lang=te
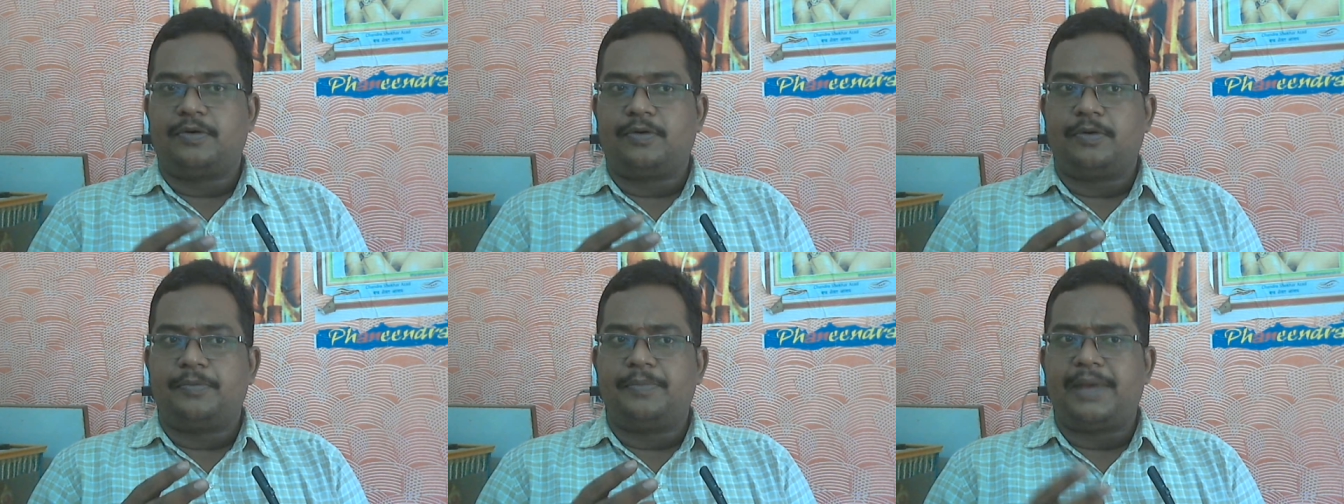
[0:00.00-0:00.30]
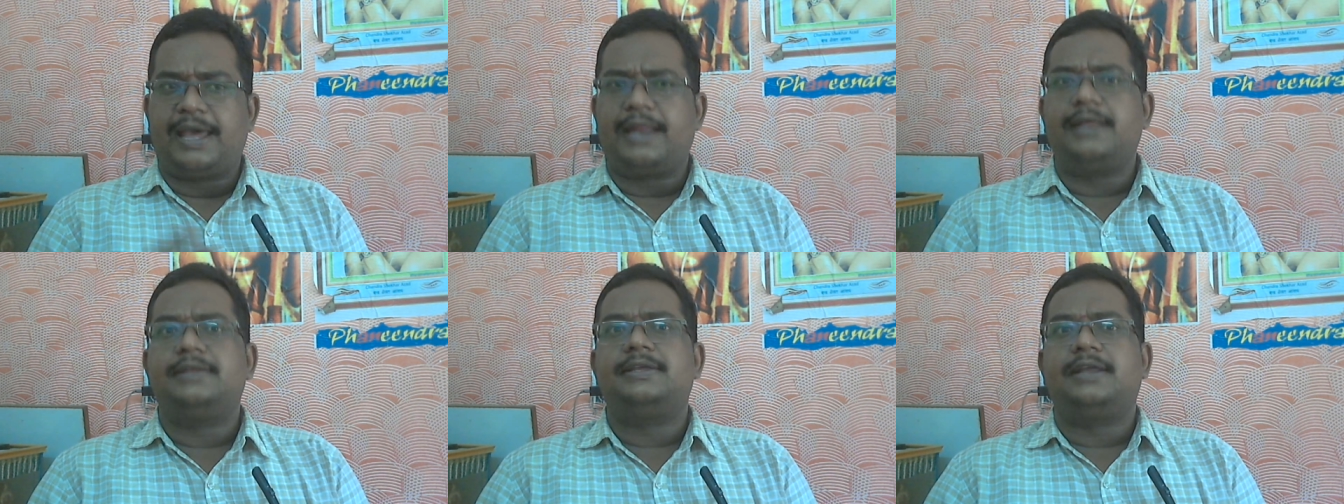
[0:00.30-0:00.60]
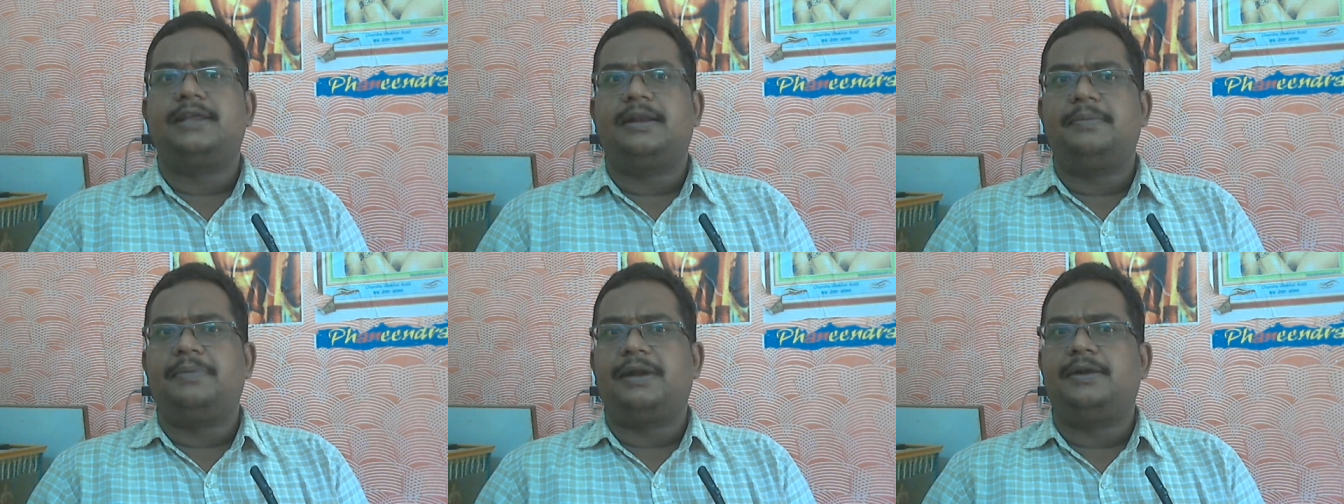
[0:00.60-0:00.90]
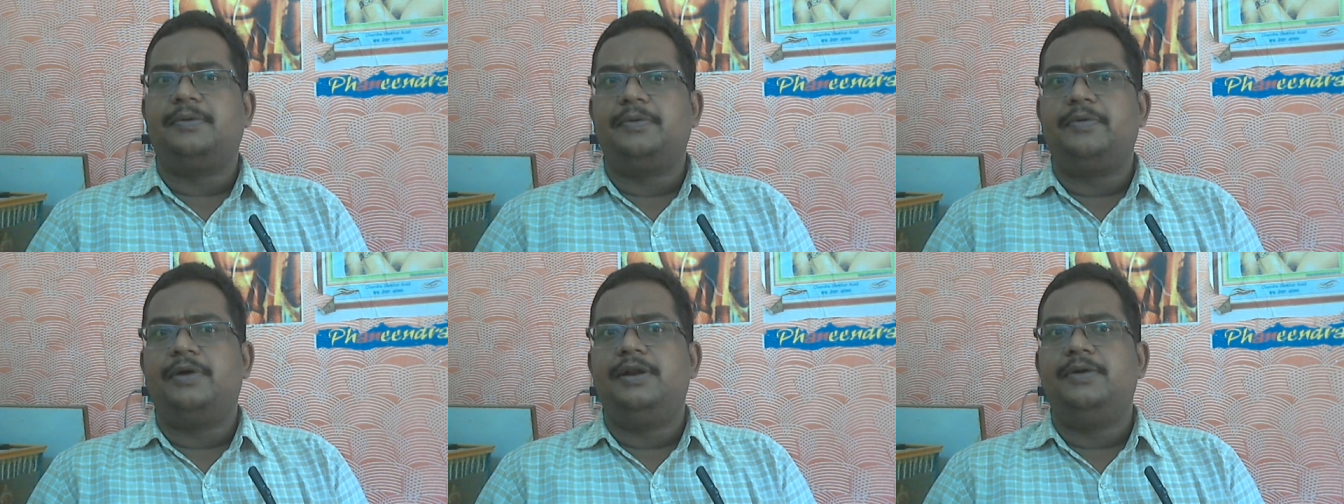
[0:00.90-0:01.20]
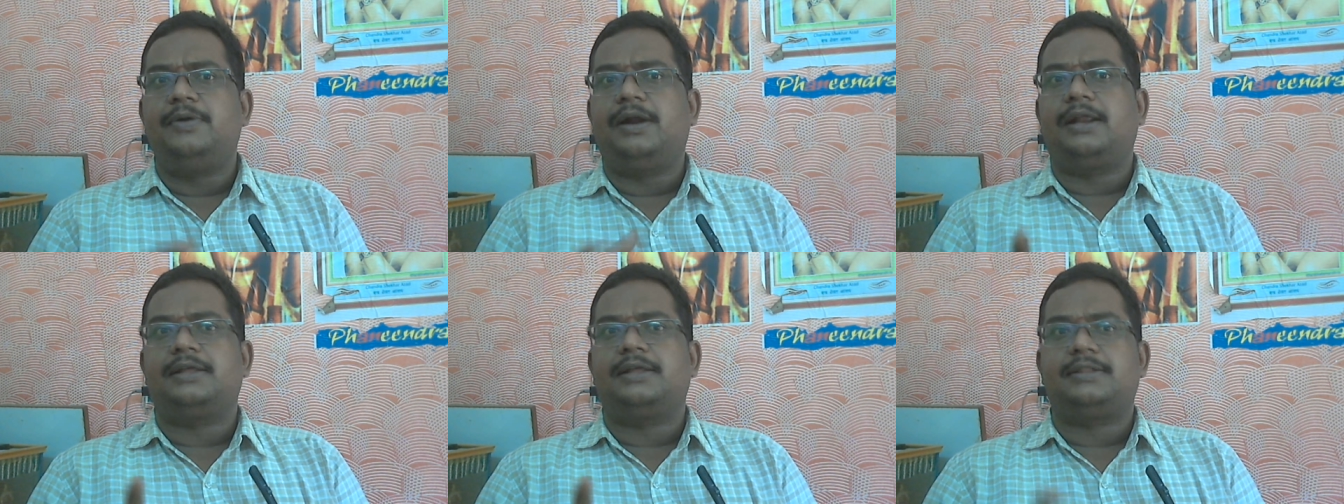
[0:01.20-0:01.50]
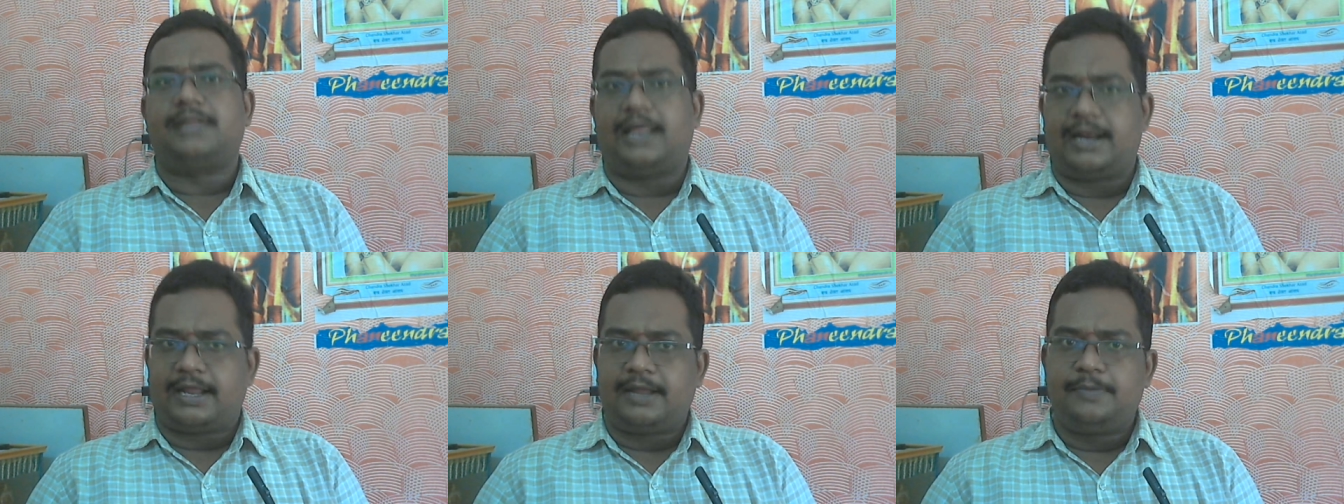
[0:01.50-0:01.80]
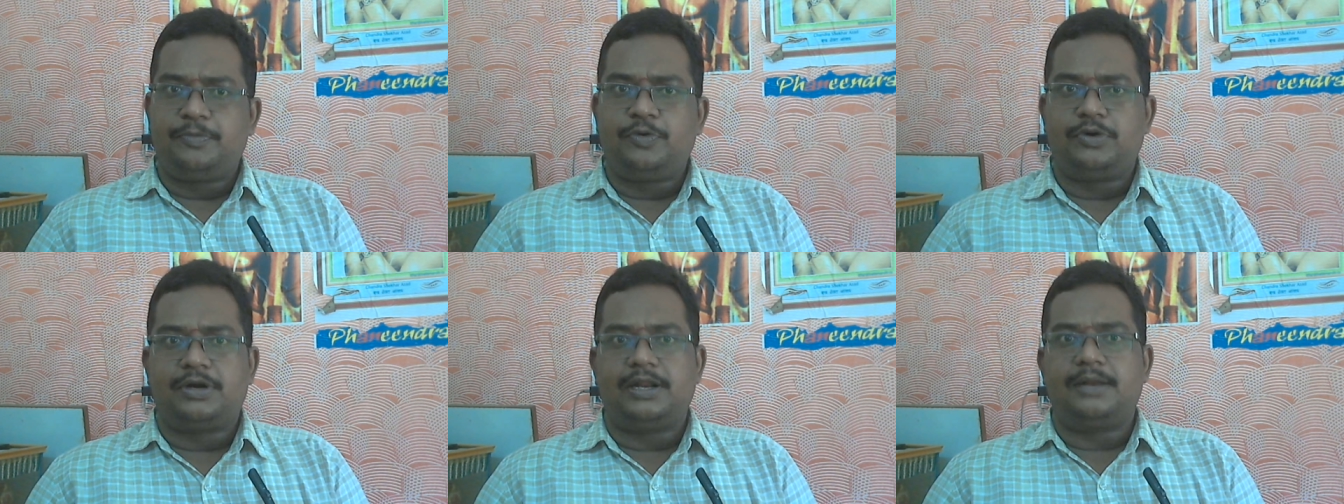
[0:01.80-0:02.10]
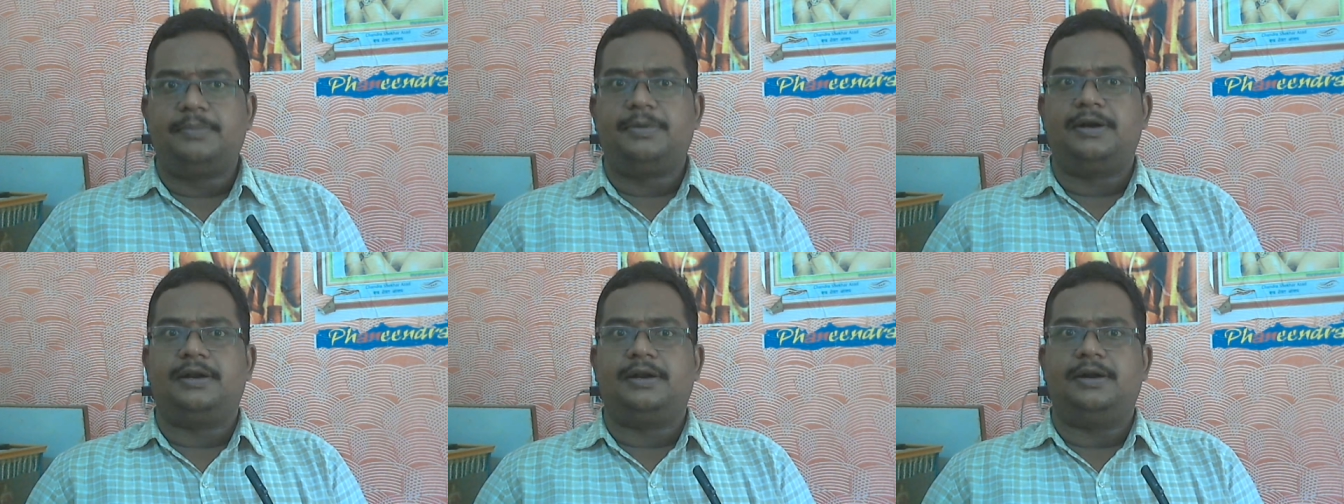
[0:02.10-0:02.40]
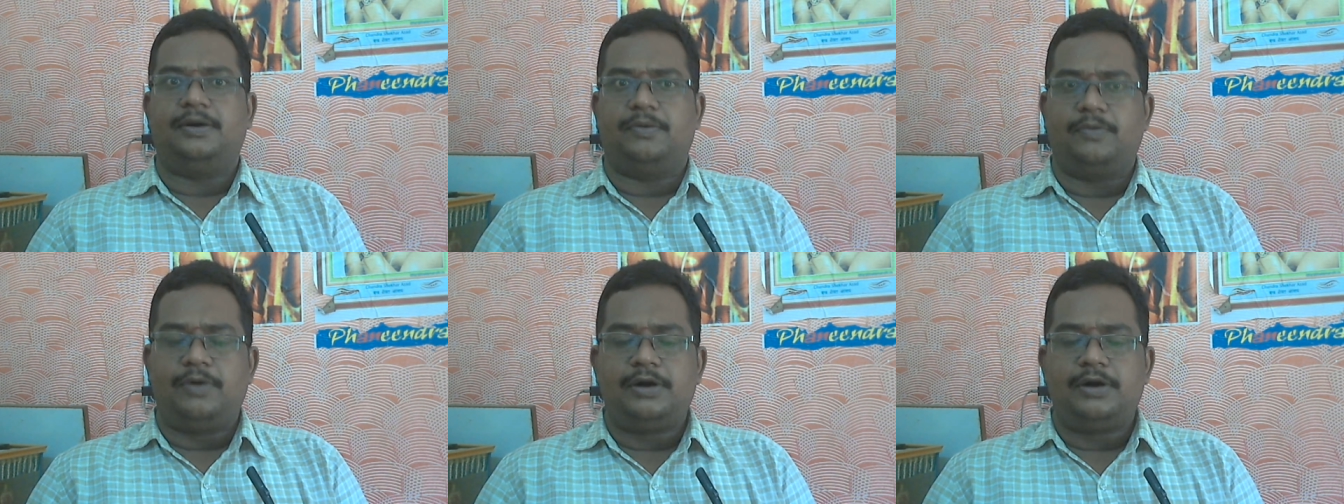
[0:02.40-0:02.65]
ఒక మేనేజర్ని పెట్టడం ఇవన్నీ వాళ్ళకి తలకాయ పోట్లు అనమాట